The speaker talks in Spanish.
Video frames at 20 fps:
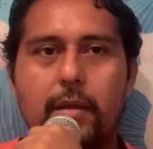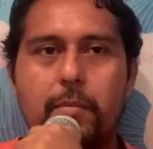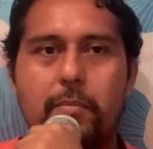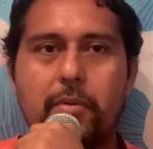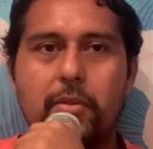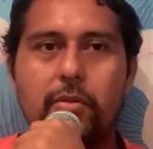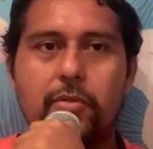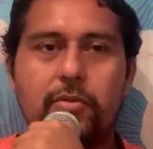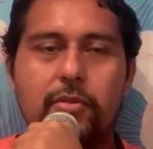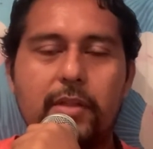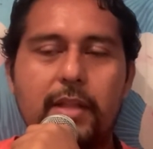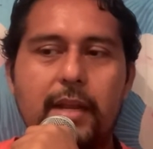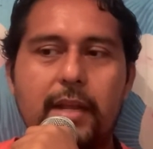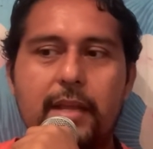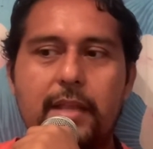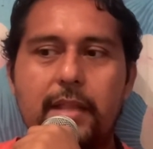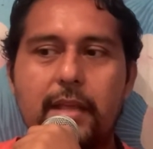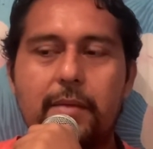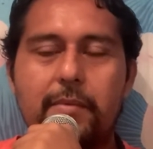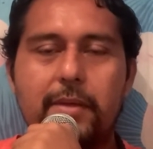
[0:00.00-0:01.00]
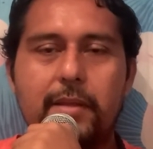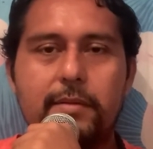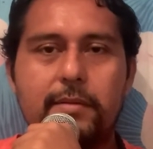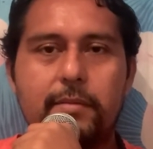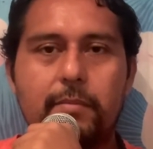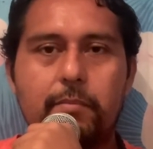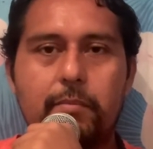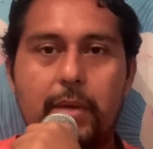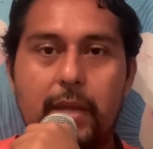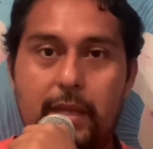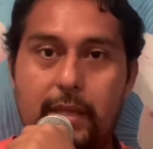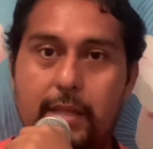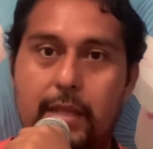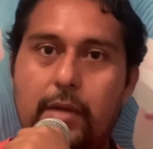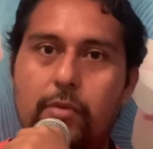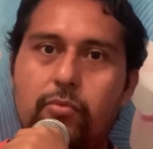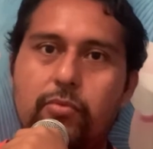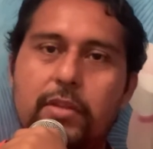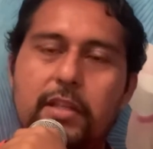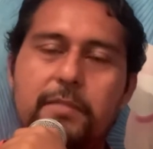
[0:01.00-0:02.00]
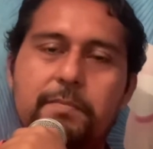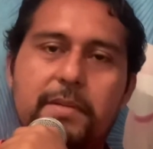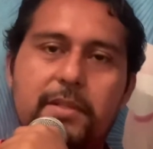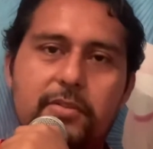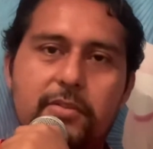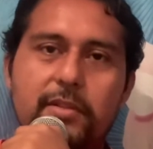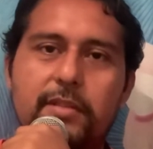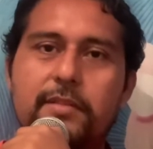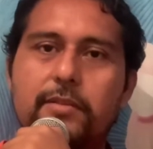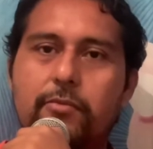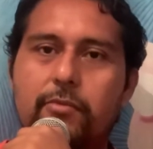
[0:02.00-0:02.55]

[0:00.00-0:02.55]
producto de la cannabis en algunas personas